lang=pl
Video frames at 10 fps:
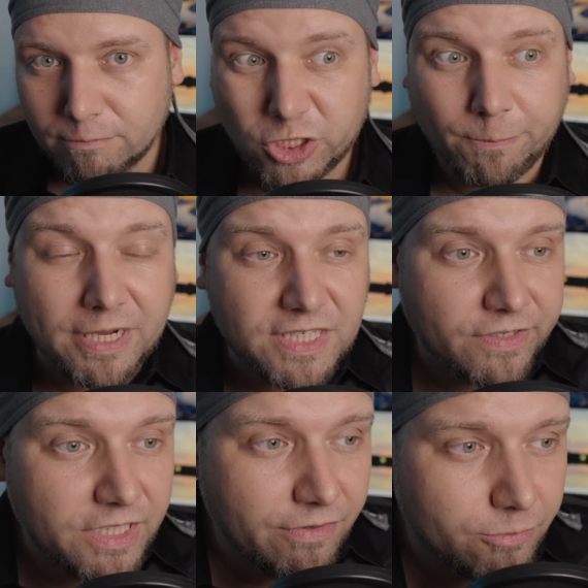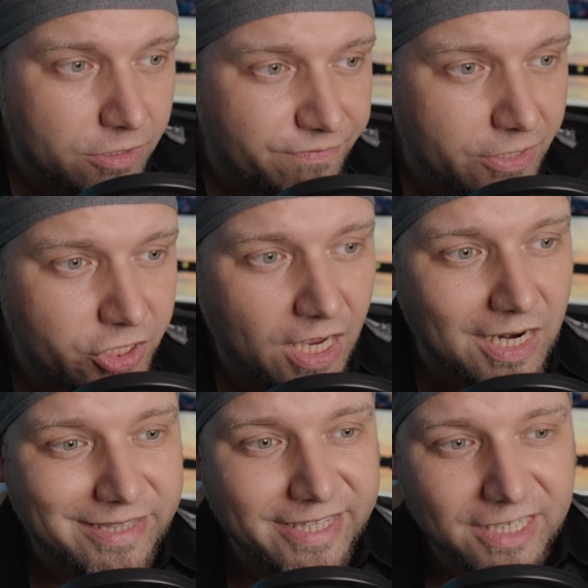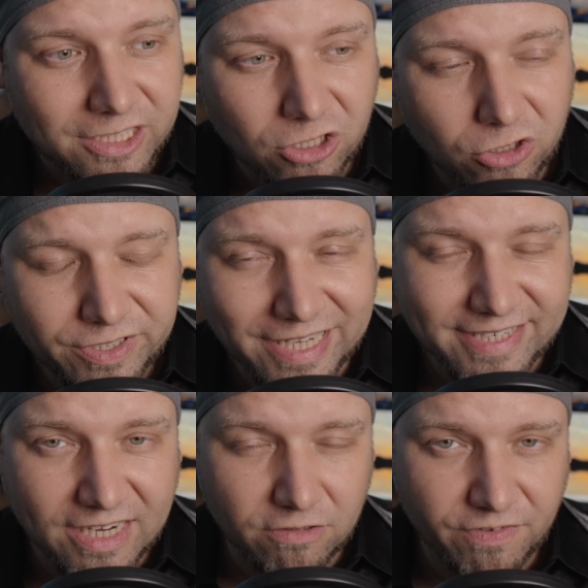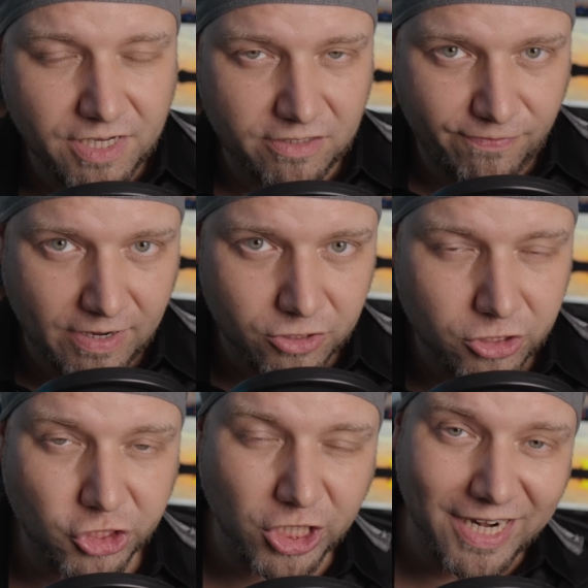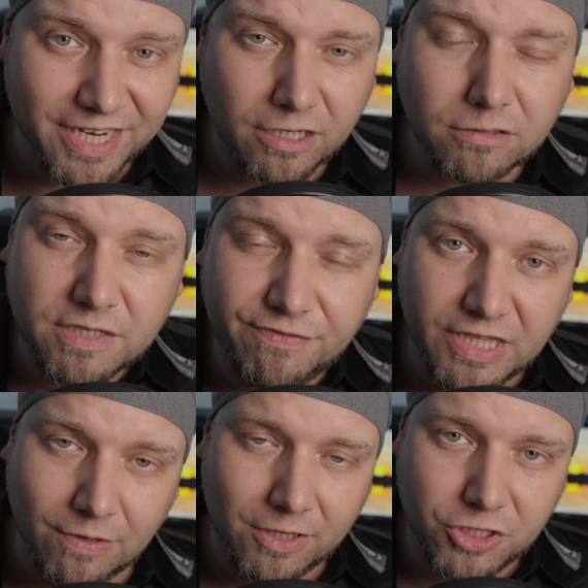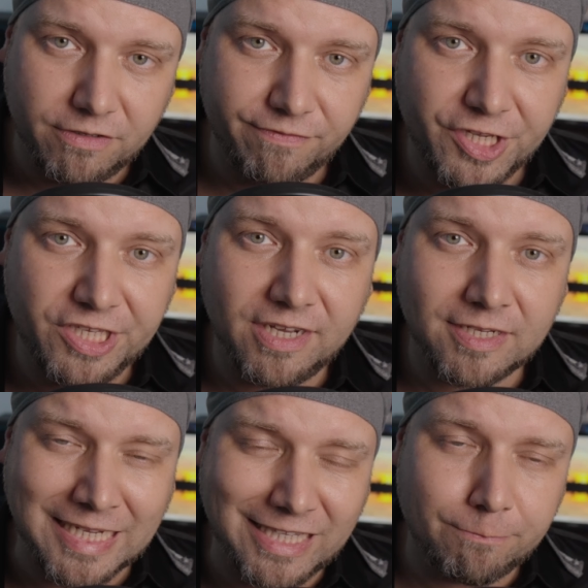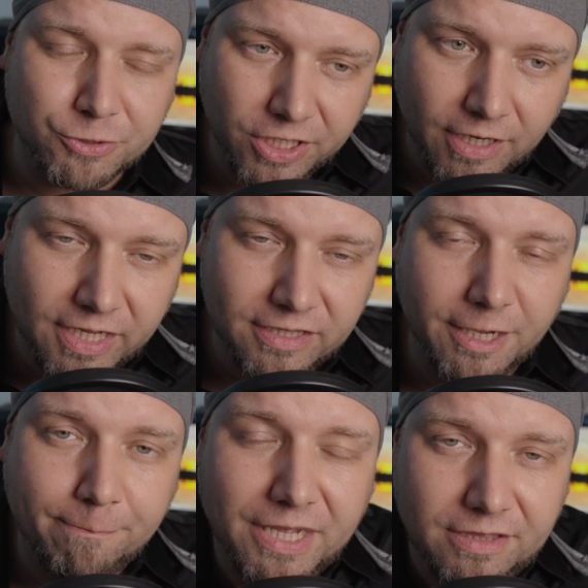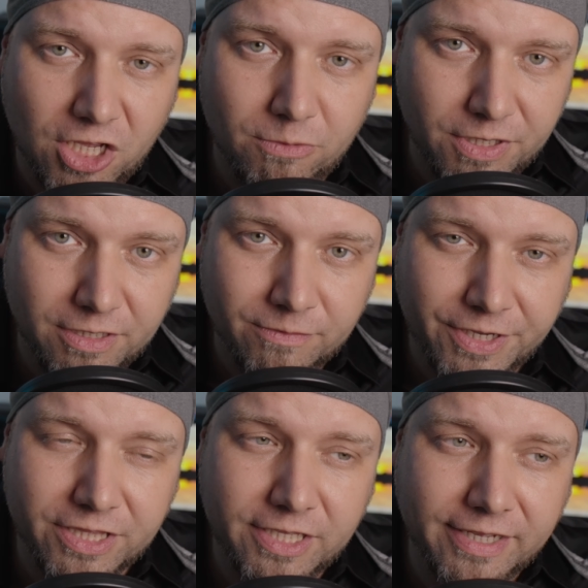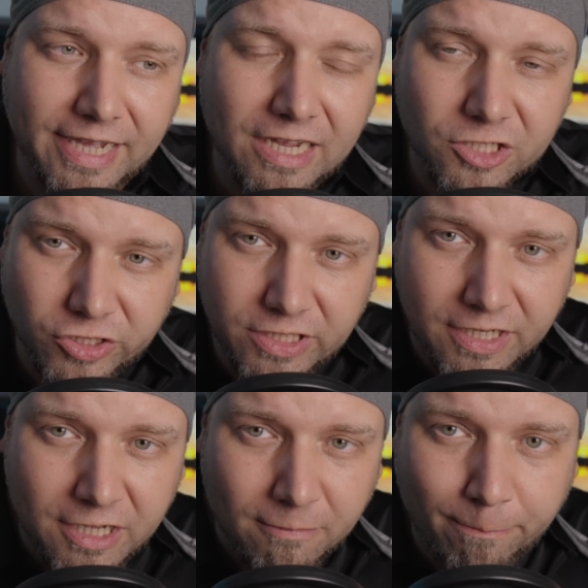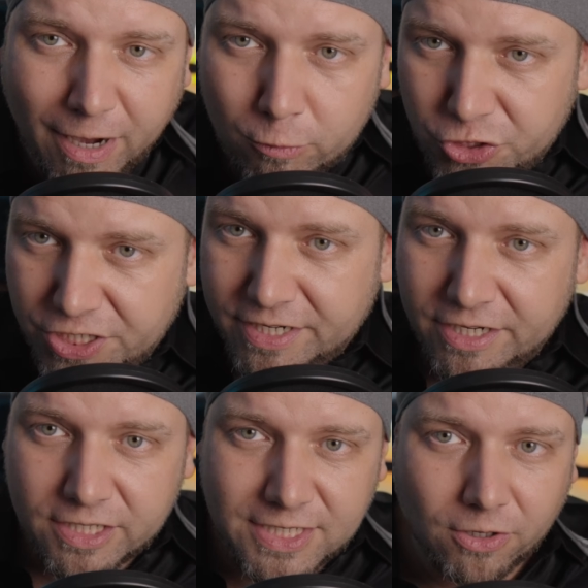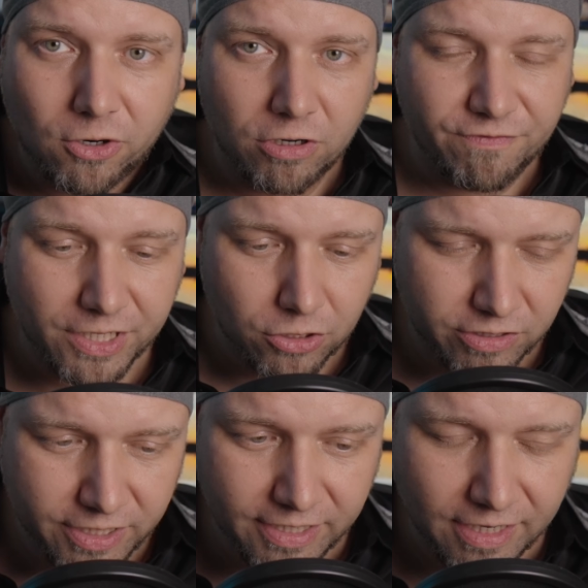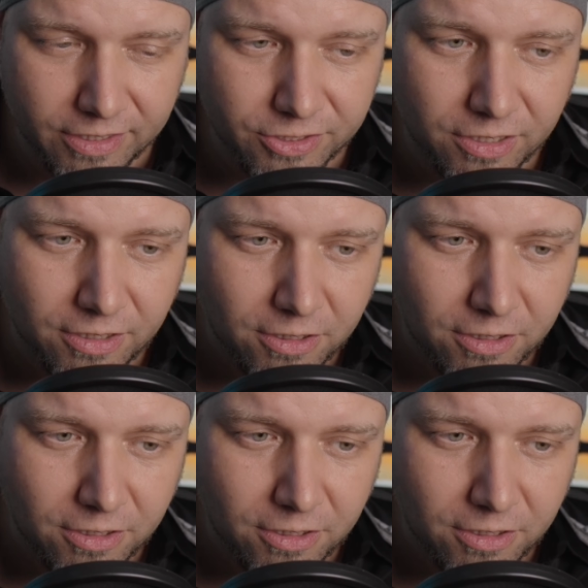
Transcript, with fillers: Proszę Państwa, nie wiem czy wiecie, ale technologia skanowania twarzy szalenie rozwinęła się w Chinach za tej przeklętej pandemii, kiedy każdy bał się cokolwiek dotykać.